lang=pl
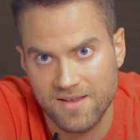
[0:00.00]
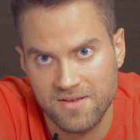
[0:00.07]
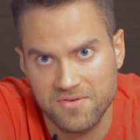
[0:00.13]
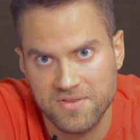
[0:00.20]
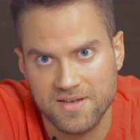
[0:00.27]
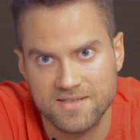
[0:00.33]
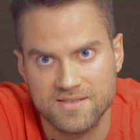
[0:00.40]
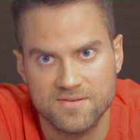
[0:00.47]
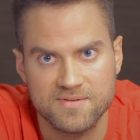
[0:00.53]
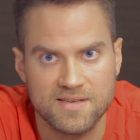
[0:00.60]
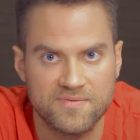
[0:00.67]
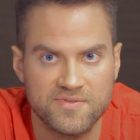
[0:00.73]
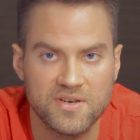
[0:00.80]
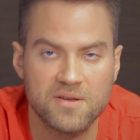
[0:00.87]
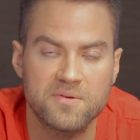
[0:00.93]
I one chcą za
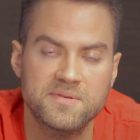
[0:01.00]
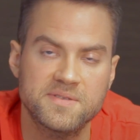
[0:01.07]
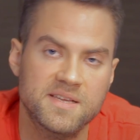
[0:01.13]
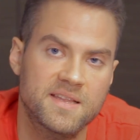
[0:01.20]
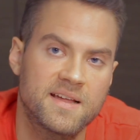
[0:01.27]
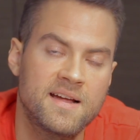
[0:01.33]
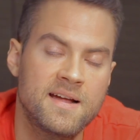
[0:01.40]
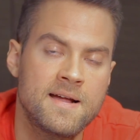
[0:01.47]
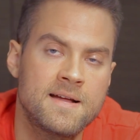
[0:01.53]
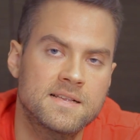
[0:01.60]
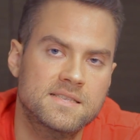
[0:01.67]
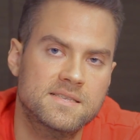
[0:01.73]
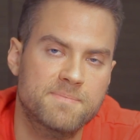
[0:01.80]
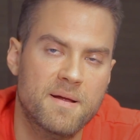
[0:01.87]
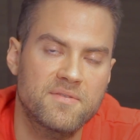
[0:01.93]
wszelką cenę
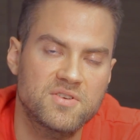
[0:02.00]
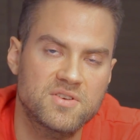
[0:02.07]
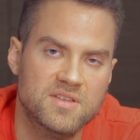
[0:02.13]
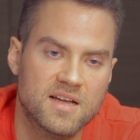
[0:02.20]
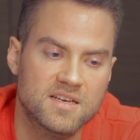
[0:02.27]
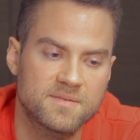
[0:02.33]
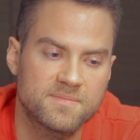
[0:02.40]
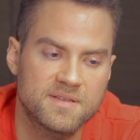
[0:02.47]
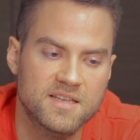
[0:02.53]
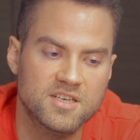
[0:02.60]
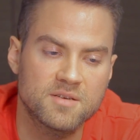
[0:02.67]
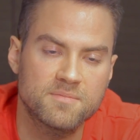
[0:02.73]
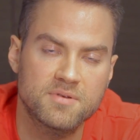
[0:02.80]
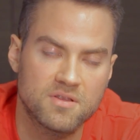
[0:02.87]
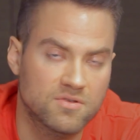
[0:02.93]
sprawić tak, żeby
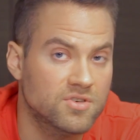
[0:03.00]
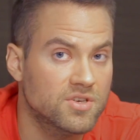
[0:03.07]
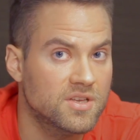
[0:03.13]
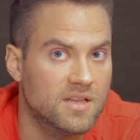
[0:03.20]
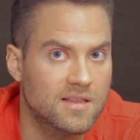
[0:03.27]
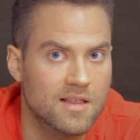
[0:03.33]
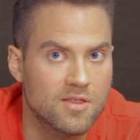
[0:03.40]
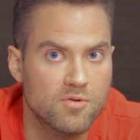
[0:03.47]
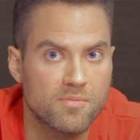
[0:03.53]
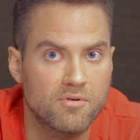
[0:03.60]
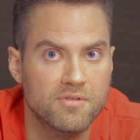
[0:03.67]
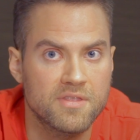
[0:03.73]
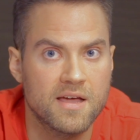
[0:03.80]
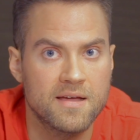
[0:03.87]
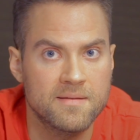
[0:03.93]
nasze przenoszenie tlenu
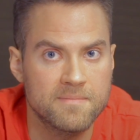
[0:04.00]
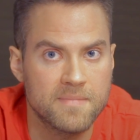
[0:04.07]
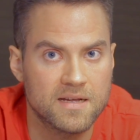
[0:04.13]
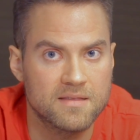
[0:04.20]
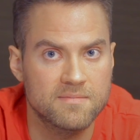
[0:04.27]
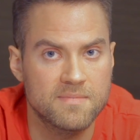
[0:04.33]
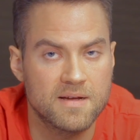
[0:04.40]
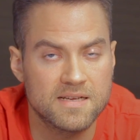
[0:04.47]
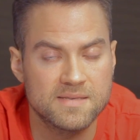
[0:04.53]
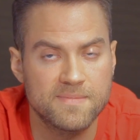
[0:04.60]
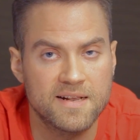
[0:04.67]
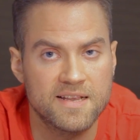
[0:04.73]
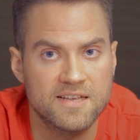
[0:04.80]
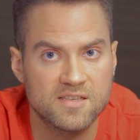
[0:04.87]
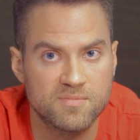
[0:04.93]
było na
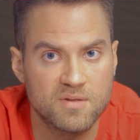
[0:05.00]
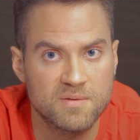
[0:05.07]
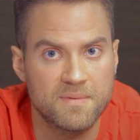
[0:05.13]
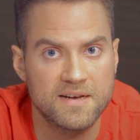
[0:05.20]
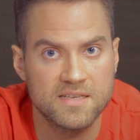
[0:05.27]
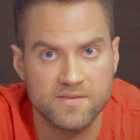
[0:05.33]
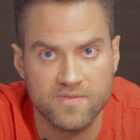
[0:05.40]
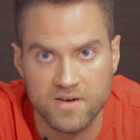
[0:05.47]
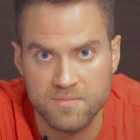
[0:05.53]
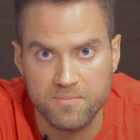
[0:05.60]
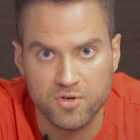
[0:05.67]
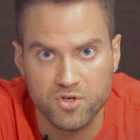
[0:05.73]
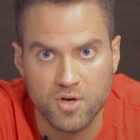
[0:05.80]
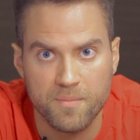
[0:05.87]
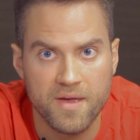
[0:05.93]
maksymalnie zoptymalizowanym
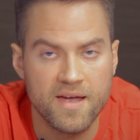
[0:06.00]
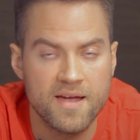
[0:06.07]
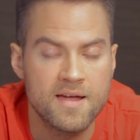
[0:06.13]
poziomie.